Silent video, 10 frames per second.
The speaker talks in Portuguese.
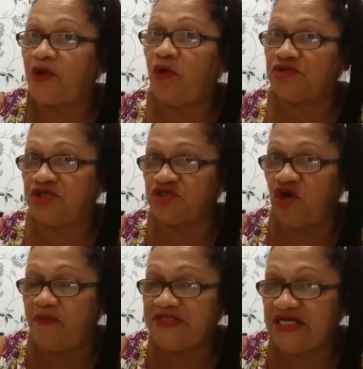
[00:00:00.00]
ou seus
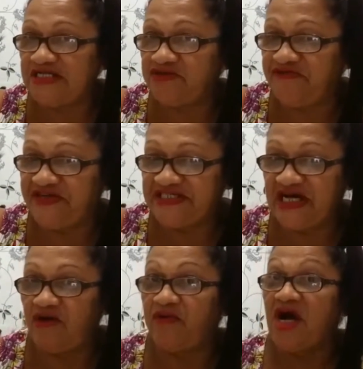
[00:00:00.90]
homens aí da
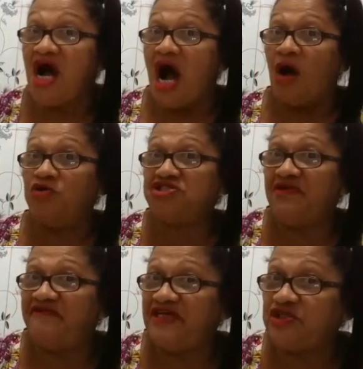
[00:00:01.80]
Universal, a
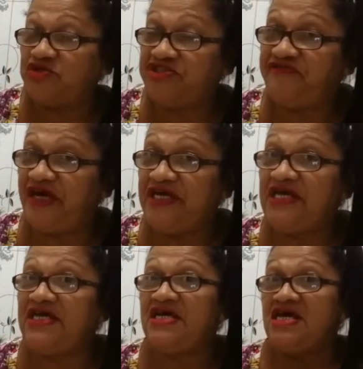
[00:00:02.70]
última vez que eu tive
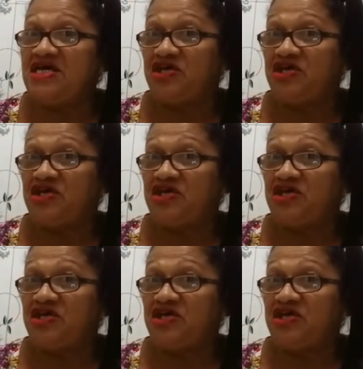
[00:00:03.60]
aí,